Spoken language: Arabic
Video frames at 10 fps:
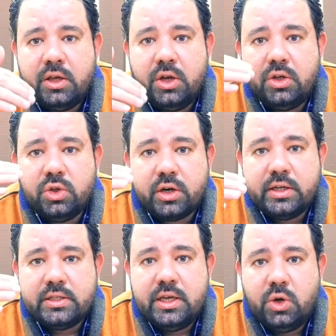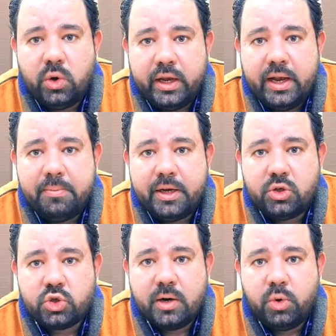نقدر نديله
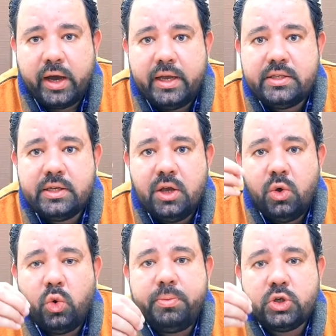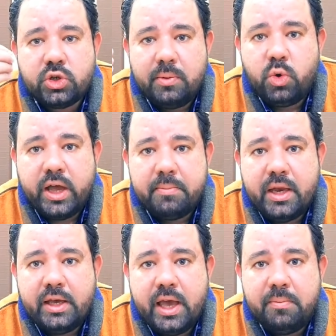اللبن يشربه عادي وبيشربه
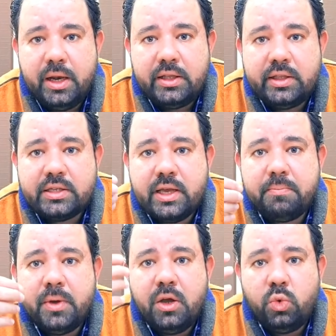كمان كامل الدسم